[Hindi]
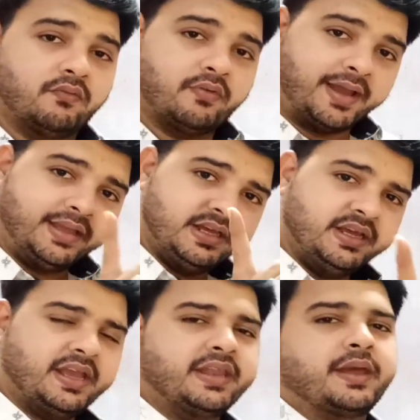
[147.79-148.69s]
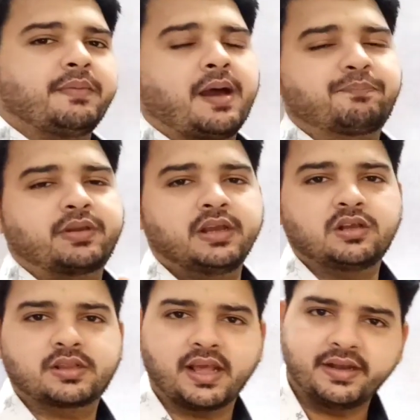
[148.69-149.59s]
वही एरिया में आपके
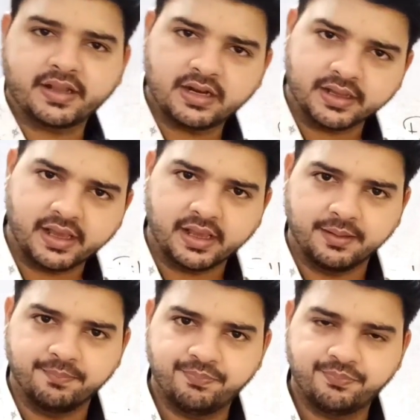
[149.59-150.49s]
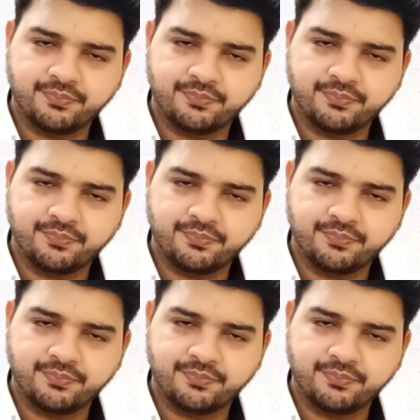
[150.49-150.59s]
सेंटर लगेगी